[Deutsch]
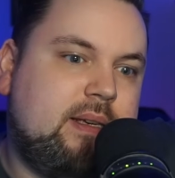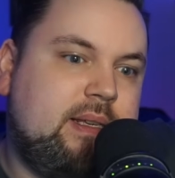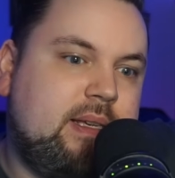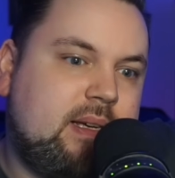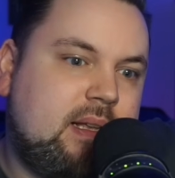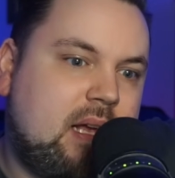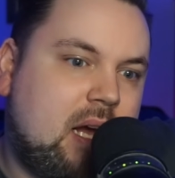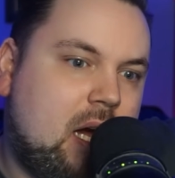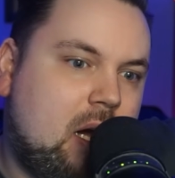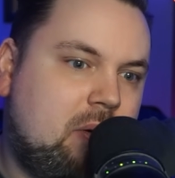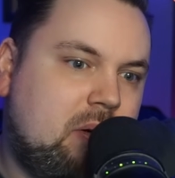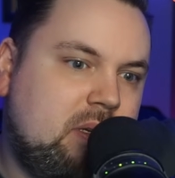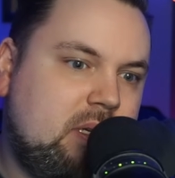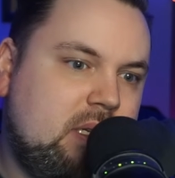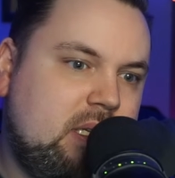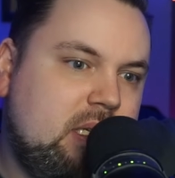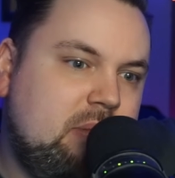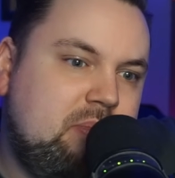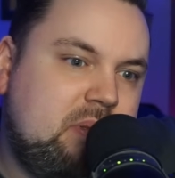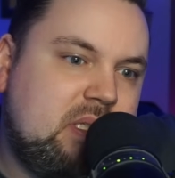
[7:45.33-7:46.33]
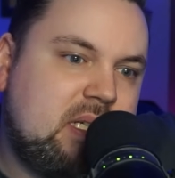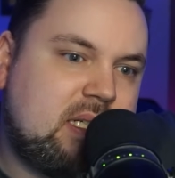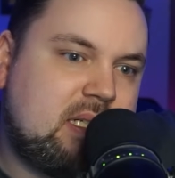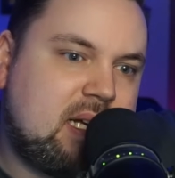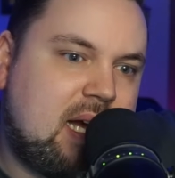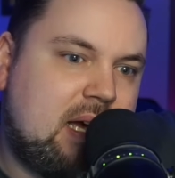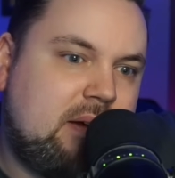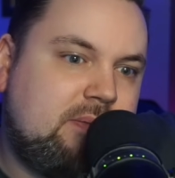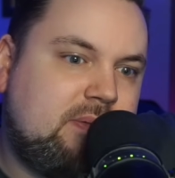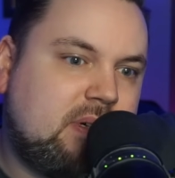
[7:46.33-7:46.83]
Ich glaube, die liebt
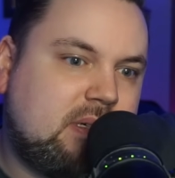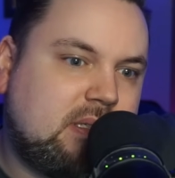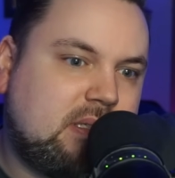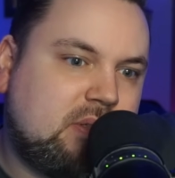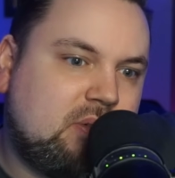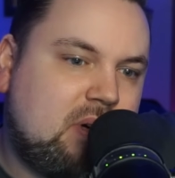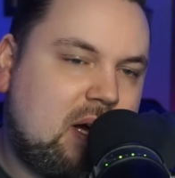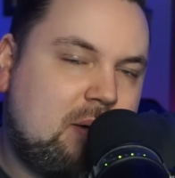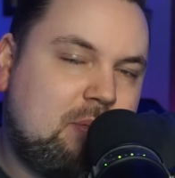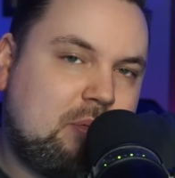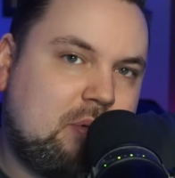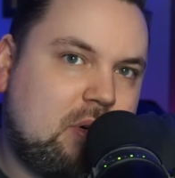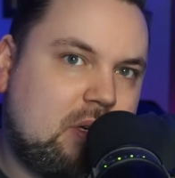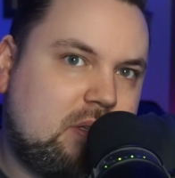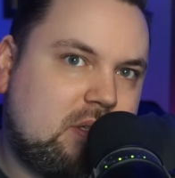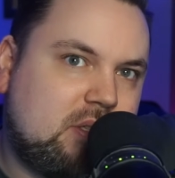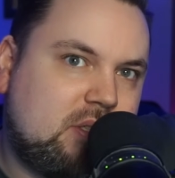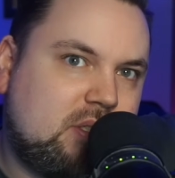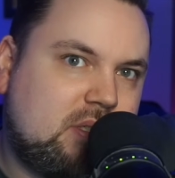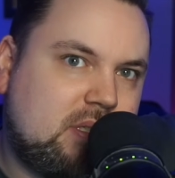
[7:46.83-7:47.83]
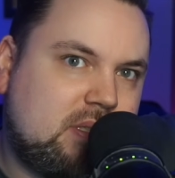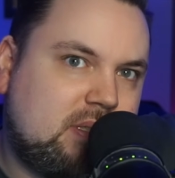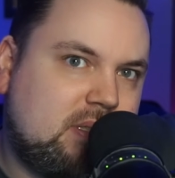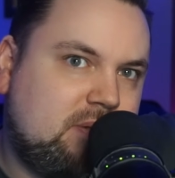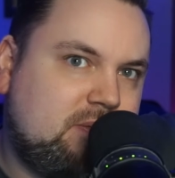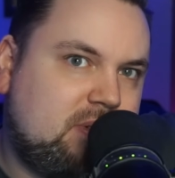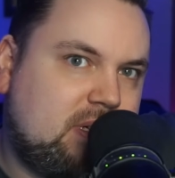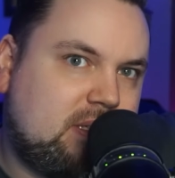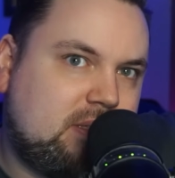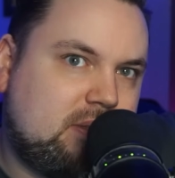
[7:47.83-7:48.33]
den einfach so abgöttisch, dass
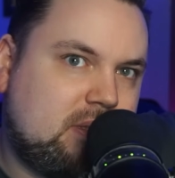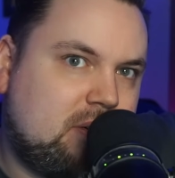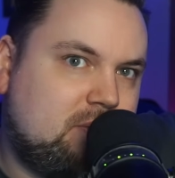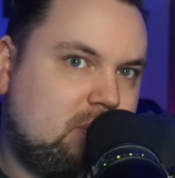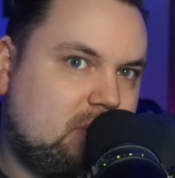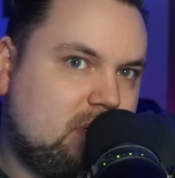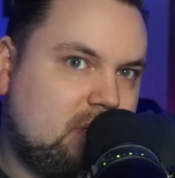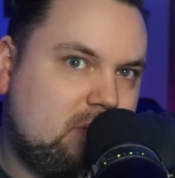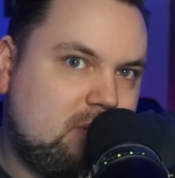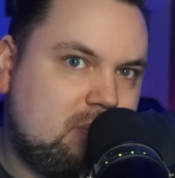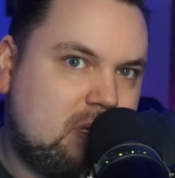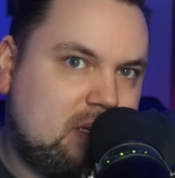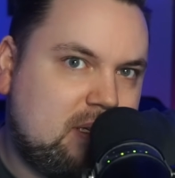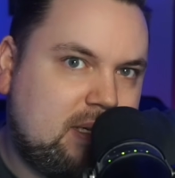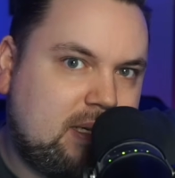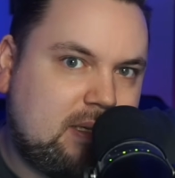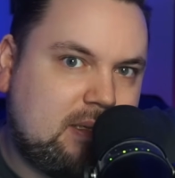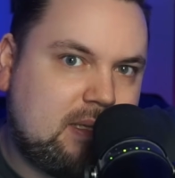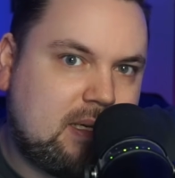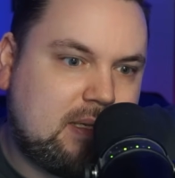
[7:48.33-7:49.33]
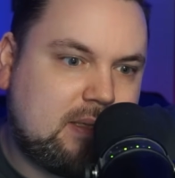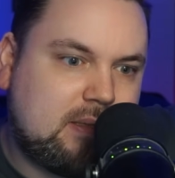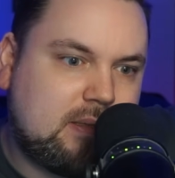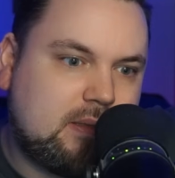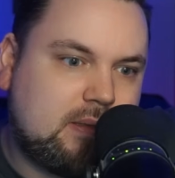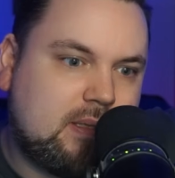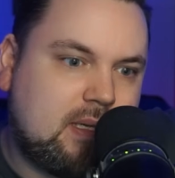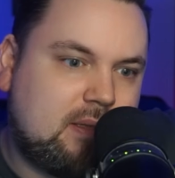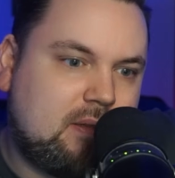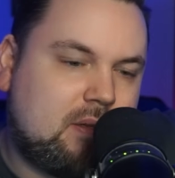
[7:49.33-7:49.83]
die vielleicht sogar wirklich überlegt
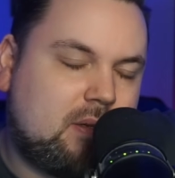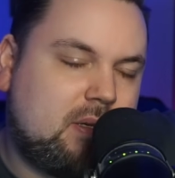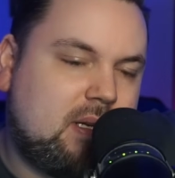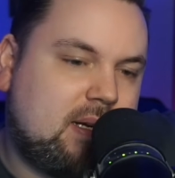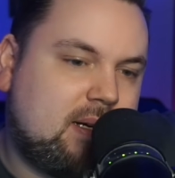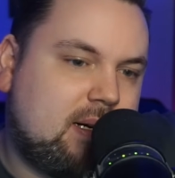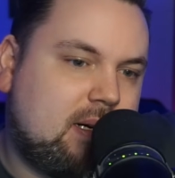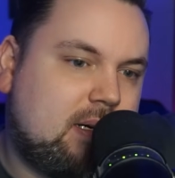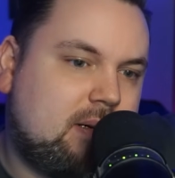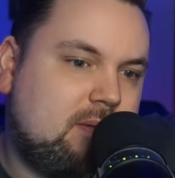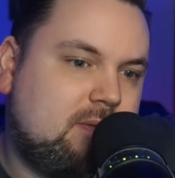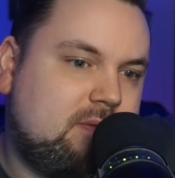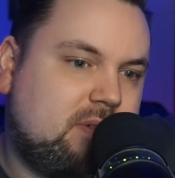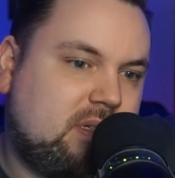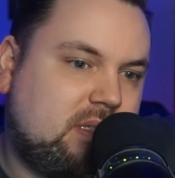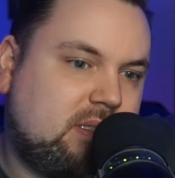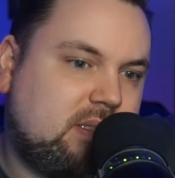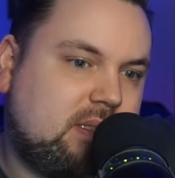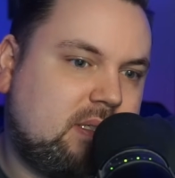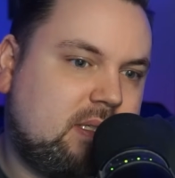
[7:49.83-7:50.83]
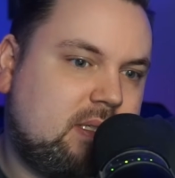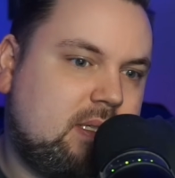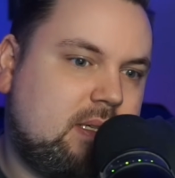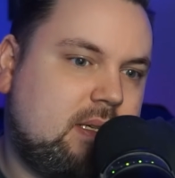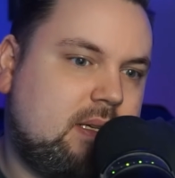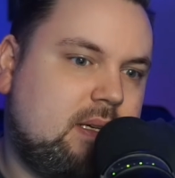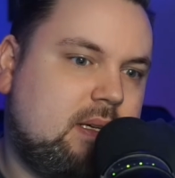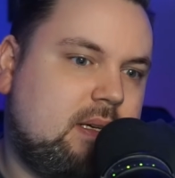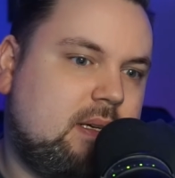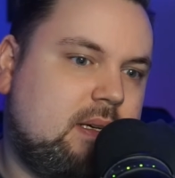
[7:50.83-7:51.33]
hat, dann auch
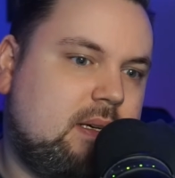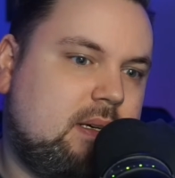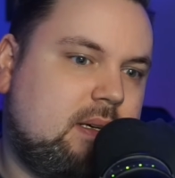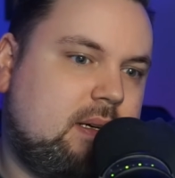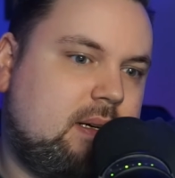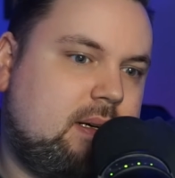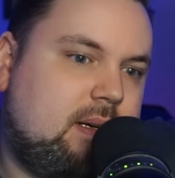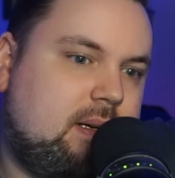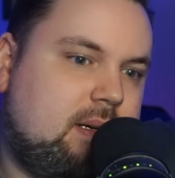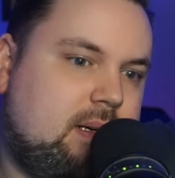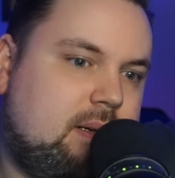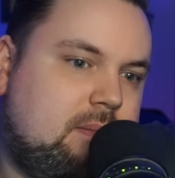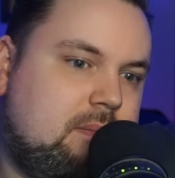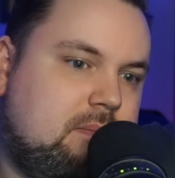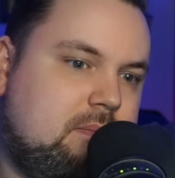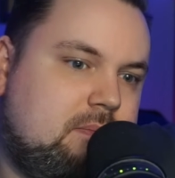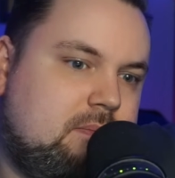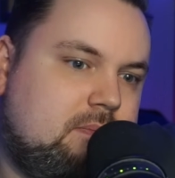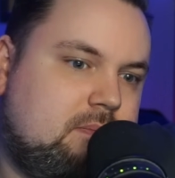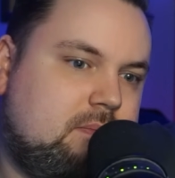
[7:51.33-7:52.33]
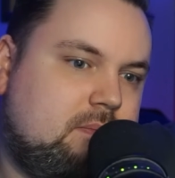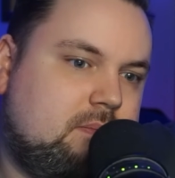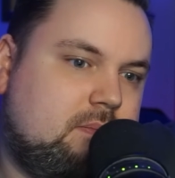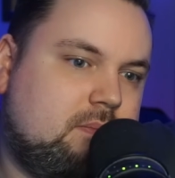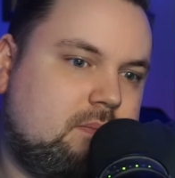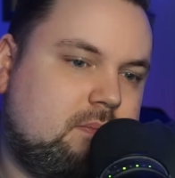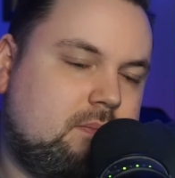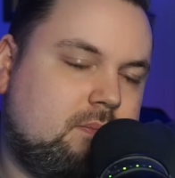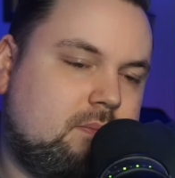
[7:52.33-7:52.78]
längerfristig ähm,